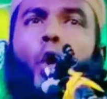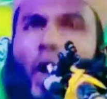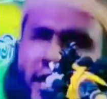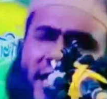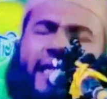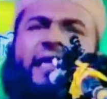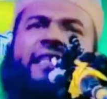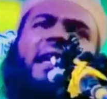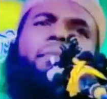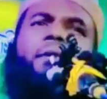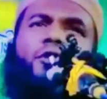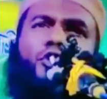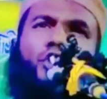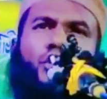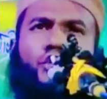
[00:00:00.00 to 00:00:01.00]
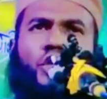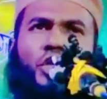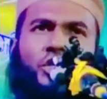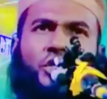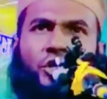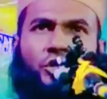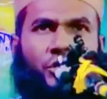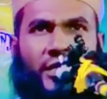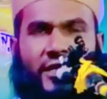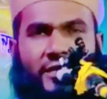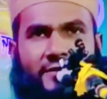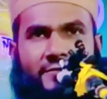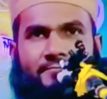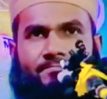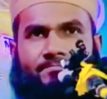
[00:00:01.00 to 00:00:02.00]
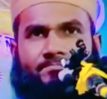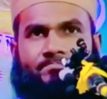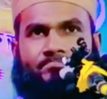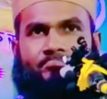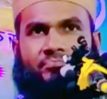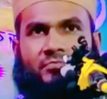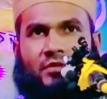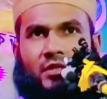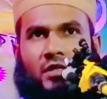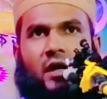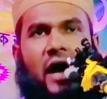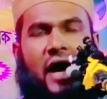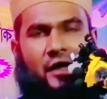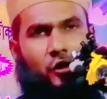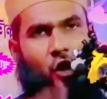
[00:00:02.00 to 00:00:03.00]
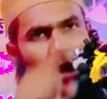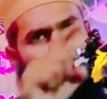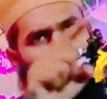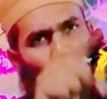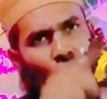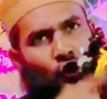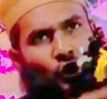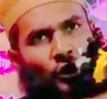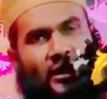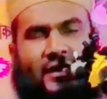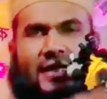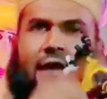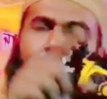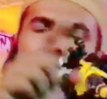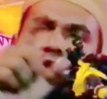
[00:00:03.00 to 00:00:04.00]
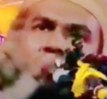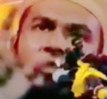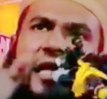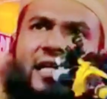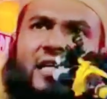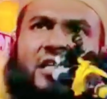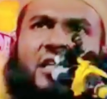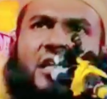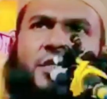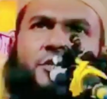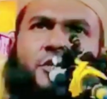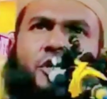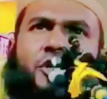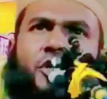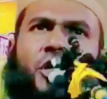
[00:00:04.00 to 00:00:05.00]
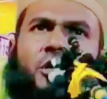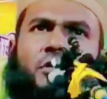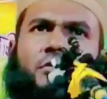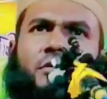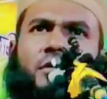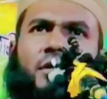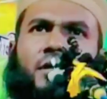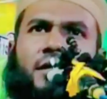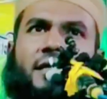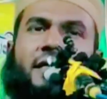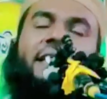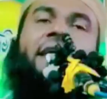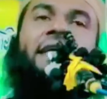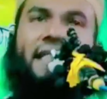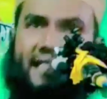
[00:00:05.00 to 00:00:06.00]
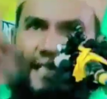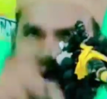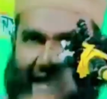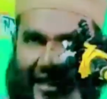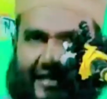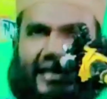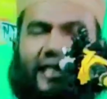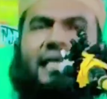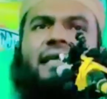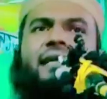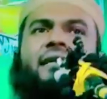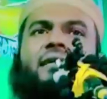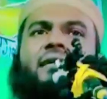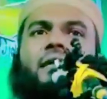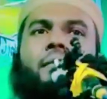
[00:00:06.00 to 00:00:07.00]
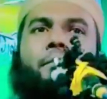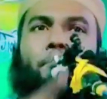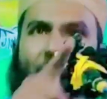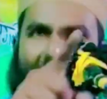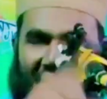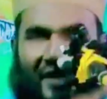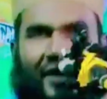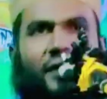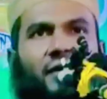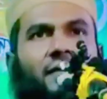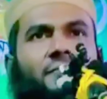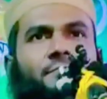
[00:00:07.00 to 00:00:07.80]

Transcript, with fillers: ওই কেতাবে কোনো সন্দেহ নেই আর অবশ্যই এটা মোত্তাকিদের জন্য হেদায়াতের বাণী